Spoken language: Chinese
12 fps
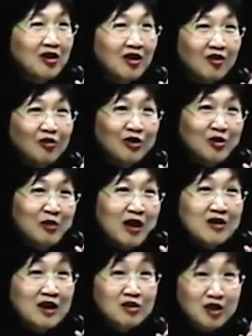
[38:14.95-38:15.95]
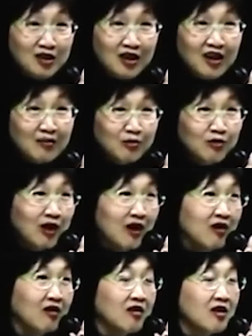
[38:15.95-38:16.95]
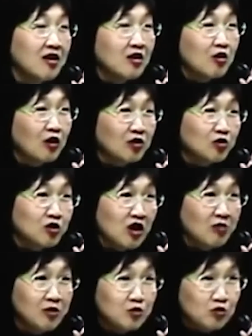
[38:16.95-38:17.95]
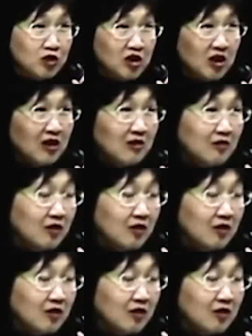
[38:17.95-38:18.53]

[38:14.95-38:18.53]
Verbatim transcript: 吼，我这边爱到啥干的无啊，吼，恐怕最后要出去啊，